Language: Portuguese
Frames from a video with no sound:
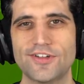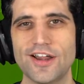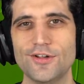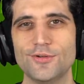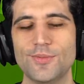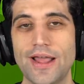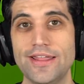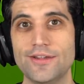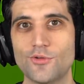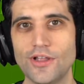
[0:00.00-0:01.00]
cara
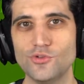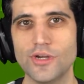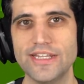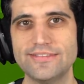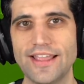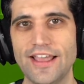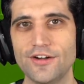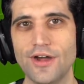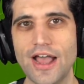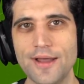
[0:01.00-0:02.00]
aí quase um ano
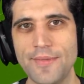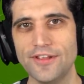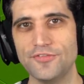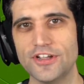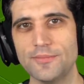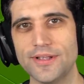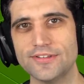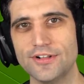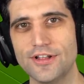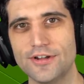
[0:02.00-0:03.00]
inteiro, ah, Messi fica
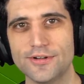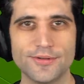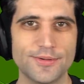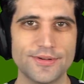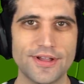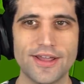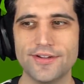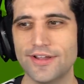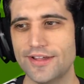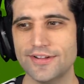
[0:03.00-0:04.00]
Barcelona, vai pra,
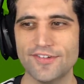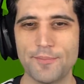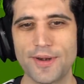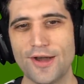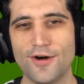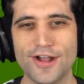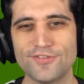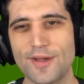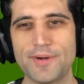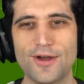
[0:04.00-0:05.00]
vai, vai pra
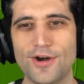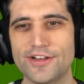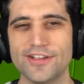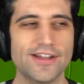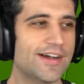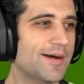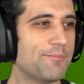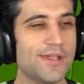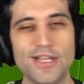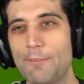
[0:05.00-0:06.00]
onde, vai pra onde,
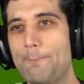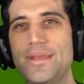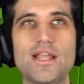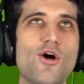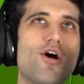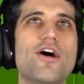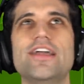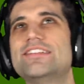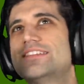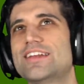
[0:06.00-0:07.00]
Mil,
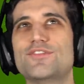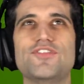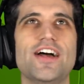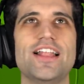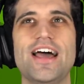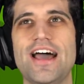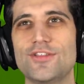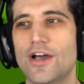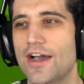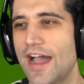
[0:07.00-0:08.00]
bilhões sendo
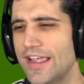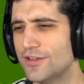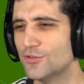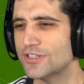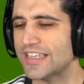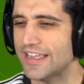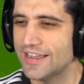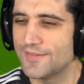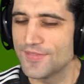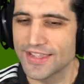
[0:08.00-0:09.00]
falado. Aí quem...
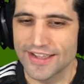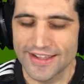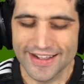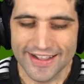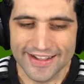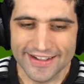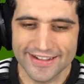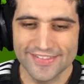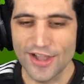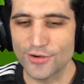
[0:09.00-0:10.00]
querendo comprar todo
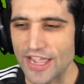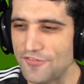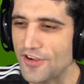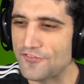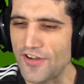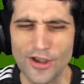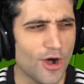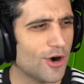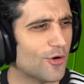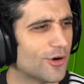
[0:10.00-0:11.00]
mundo. Não, quem foi que
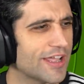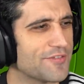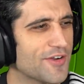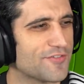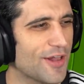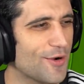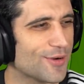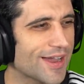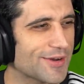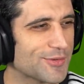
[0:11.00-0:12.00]
falou? Quem foi que falou?
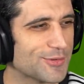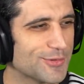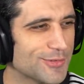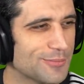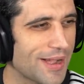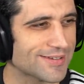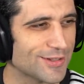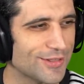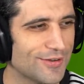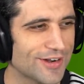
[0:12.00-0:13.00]
O cara do, do, do
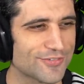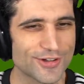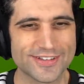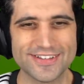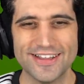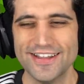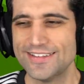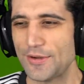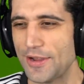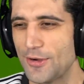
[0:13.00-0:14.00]
Barcelona, eu acho, falou que se,
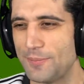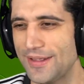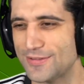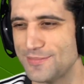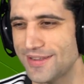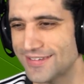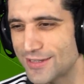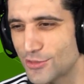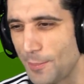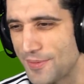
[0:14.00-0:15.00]
se alguém comprasse o Messi
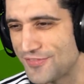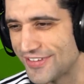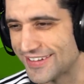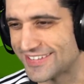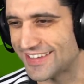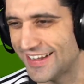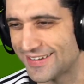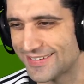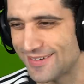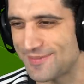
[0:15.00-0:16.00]
era doping
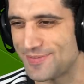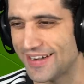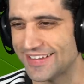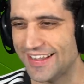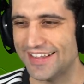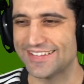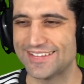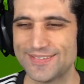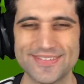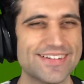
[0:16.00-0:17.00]
financeiro, deu uma porra dessa.
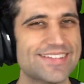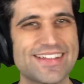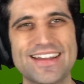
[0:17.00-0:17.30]
tipo, os